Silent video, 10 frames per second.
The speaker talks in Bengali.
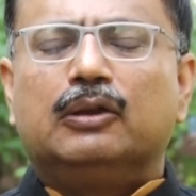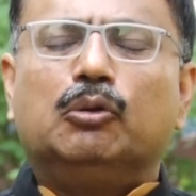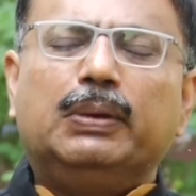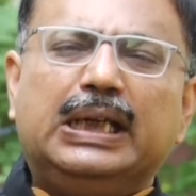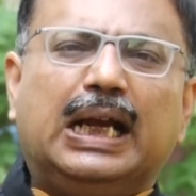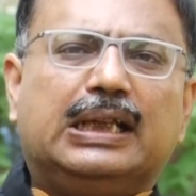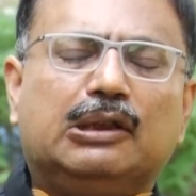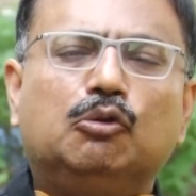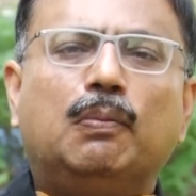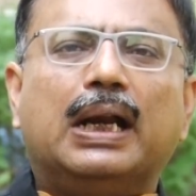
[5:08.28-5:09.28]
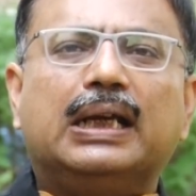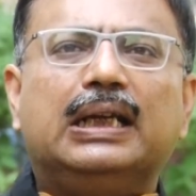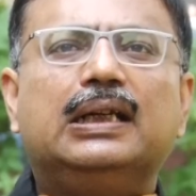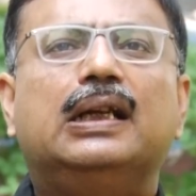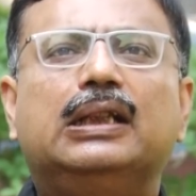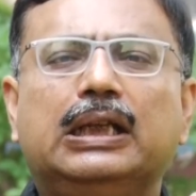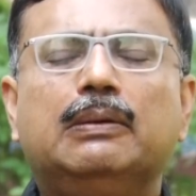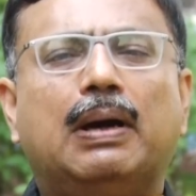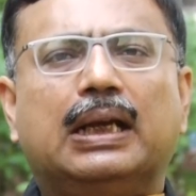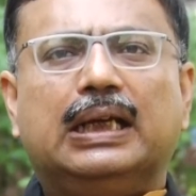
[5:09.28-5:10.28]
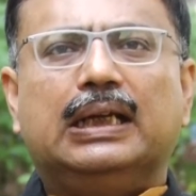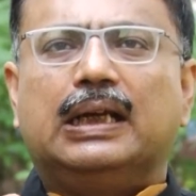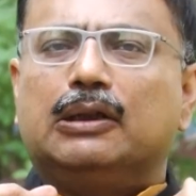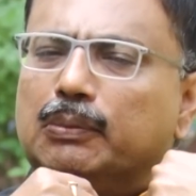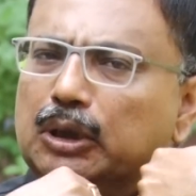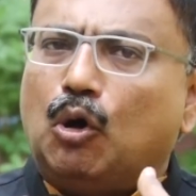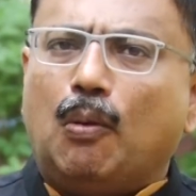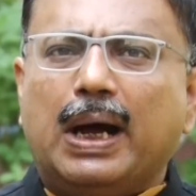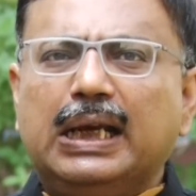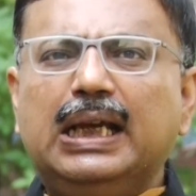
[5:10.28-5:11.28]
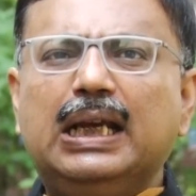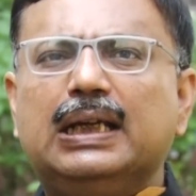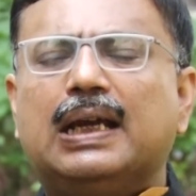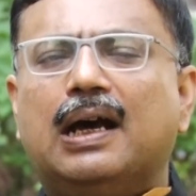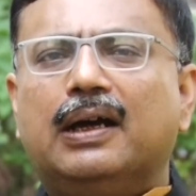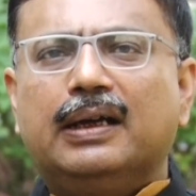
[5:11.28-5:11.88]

তুমি ঠিক আছে দুবার গেলে না তিনবার গেলে না তুমি নবারই গেলে না